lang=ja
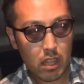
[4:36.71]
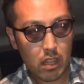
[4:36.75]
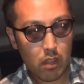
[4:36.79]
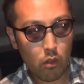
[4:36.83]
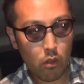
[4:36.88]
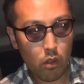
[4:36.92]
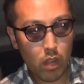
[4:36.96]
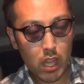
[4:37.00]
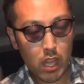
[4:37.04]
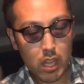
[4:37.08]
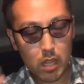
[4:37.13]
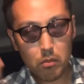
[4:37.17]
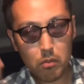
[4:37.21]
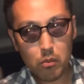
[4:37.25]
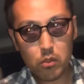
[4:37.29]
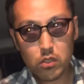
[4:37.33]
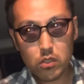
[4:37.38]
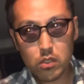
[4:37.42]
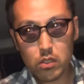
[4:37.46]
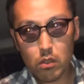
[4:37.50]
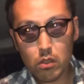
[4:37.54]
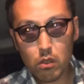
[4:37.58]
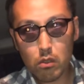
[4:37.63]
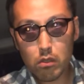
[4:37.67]
お金持
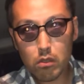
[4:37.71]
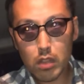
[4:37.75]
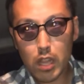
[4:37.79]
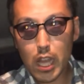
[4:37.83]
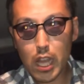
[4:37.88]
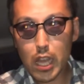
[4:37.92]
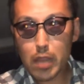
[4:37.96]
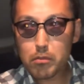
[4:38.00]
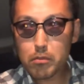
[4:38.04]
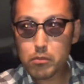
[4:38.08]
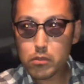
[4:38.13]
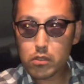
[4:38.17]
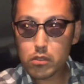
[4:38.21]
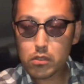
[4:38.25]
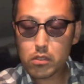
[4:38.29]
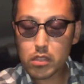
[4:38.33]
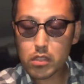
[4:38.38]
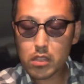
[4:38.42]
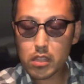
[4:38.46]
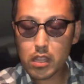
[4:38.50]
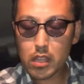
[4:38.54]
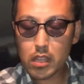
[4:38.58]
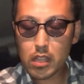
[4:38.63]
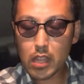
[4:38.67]
ちを羨むっ
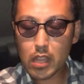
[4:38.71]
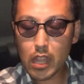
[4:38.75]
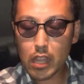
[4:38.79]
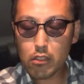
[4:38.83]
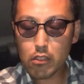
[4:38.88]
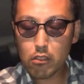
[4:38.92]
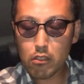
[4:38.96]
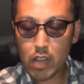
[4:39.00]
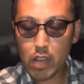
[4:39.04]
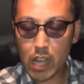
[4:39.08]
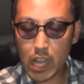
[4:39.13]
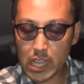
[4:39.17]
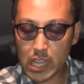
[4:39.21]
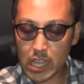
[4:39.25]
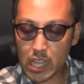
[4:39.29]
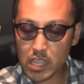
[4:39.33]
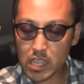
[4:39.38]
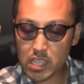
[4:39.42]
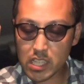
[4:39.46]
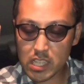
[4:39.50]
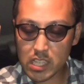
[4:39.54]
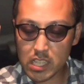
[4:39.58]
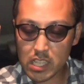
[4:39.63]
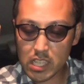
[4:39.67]
ていう
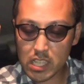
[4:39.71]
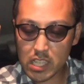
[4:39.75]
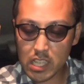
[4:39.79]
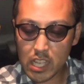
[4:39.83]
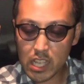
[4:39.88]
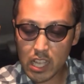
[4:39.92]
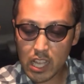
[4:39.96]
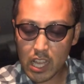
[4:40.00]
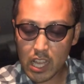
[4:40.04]
話っ